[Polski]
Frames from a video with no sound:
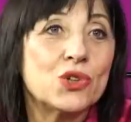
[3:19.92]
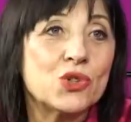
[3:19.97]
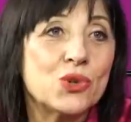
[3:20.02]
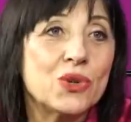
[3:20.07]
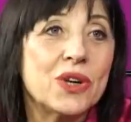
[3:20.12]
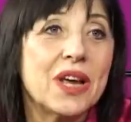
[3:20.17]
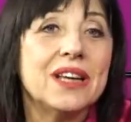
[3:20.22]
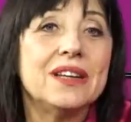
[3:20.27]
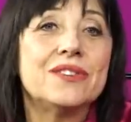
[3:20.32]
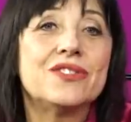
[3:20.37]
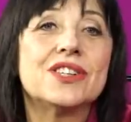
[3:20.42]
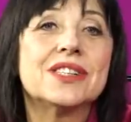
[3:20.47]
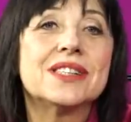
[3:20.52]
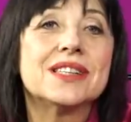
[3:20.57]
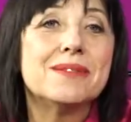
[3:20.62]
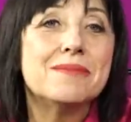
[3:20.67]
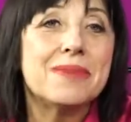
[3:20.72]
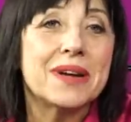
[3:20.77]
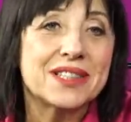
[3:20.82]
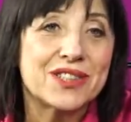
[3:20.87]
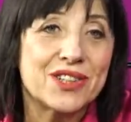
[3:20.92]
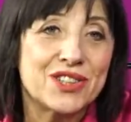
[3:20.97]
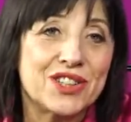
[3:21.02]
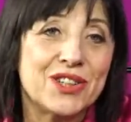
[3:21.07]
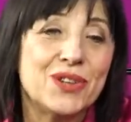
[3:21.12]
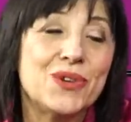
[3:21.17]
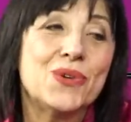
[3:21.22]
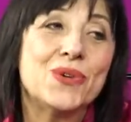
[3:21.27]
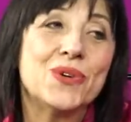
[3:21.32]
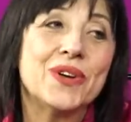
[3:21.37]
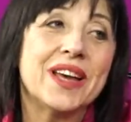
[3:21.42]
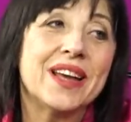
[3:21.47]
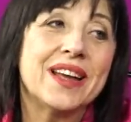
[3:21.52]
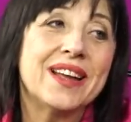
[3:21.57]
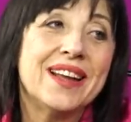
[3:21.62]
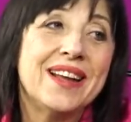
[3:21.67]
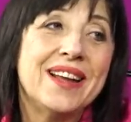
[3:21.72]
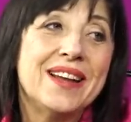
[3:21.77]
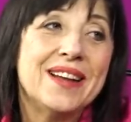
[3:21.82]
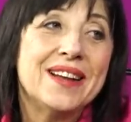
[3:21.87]
to czuję i wszystkim bardzo
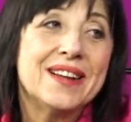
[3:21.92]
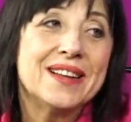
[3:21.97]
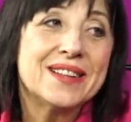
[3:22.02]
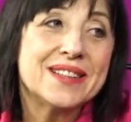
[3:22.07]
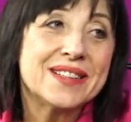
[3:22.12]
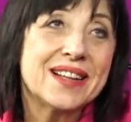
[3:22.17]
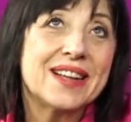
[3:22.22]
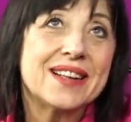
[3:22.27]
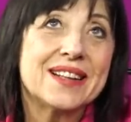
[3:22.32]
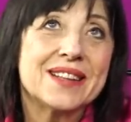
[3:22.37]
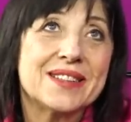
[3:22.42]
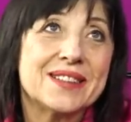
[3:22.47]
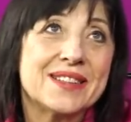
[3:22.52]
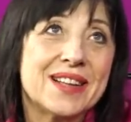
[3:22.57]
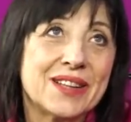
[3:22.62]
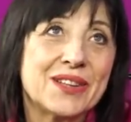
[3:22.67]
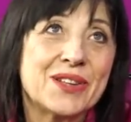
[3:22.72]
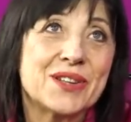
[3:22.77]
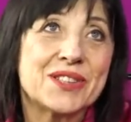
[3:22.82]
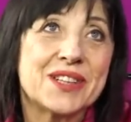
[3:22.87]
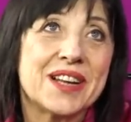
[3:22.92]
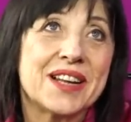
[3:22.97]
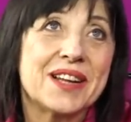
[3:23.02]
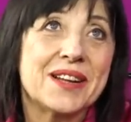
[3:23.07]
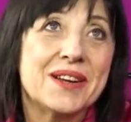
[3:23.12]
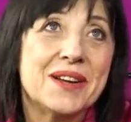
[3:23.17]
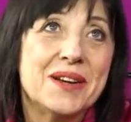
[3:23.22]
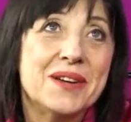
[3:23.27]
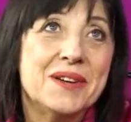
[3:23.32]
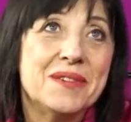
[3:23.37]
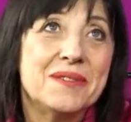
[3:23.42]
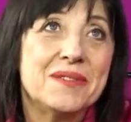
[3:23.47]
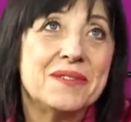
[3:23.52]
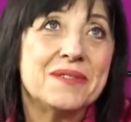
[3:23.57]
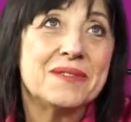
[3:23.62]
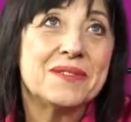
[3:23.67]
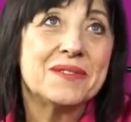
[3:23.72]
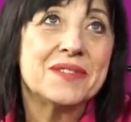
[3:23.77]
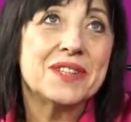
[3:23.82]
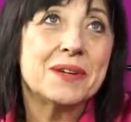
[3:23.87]
dziękuję za, za to, że
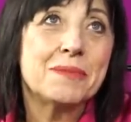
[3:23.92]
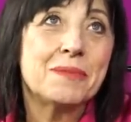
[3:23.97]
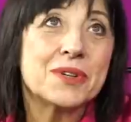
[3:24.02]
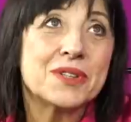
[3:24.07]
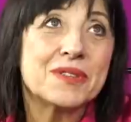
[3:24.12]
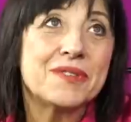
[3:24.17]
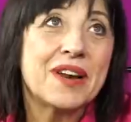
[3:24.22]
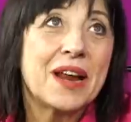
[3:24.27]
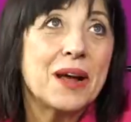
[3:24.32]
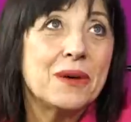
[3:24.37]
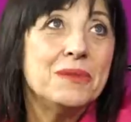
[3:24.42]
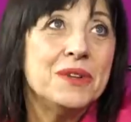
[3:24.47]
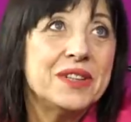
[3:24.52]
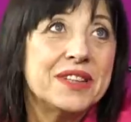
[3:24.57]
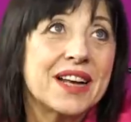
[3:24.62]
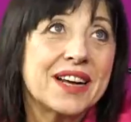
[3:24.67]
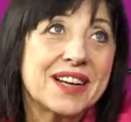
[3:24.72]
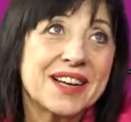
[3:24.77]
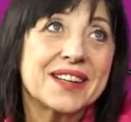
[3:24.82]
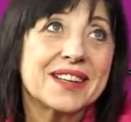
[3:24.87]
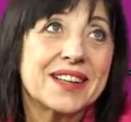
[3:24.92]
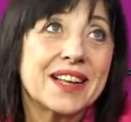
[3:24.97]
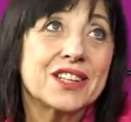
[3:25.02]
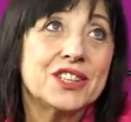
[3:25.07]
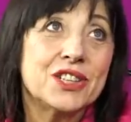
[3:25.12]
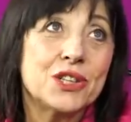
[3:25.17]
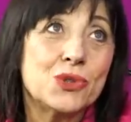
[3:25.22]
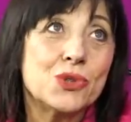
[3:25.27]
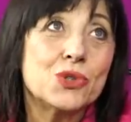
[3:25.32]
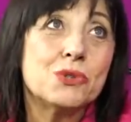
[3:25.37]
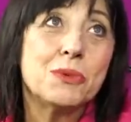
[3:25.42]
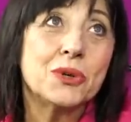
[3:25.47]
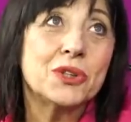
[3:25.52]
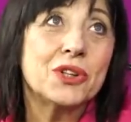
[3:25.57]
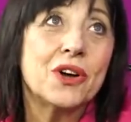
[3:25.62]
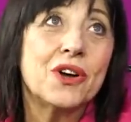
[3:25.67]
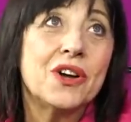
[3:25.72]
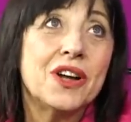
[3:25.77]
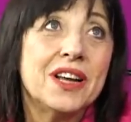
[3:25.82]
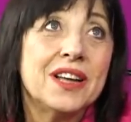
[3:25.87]
że pozwalają mi tak, tak się czuć,
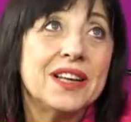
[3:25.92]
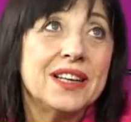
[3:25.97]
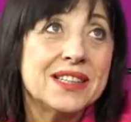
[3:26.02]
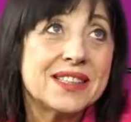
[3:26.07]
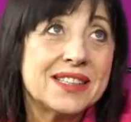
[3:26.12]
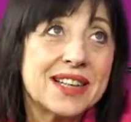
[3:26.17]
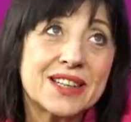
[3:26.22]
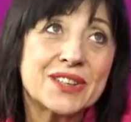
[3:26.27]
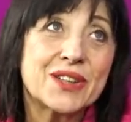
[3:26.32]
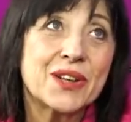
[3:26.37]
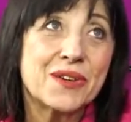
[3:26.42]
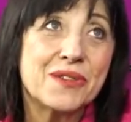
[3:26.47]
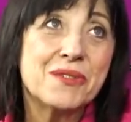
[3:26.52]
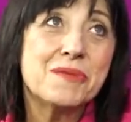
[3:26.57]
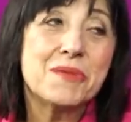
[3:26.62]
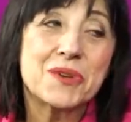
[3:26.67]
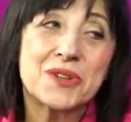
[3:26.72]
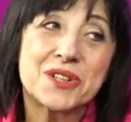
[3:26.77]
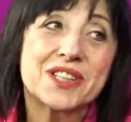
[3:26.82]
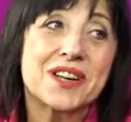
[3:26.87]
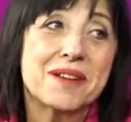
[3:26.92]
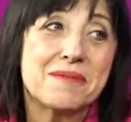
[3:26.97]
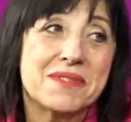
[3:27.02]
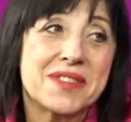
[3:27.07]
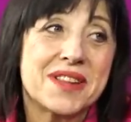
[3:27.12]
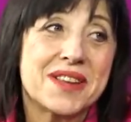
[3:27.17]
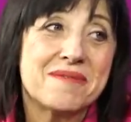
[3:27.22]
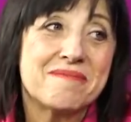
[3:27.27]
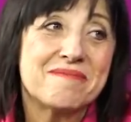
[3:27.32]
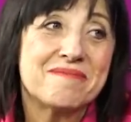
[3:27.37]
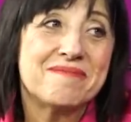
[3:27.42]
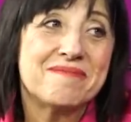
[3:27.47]
bo to jest aktorowi potrzebne.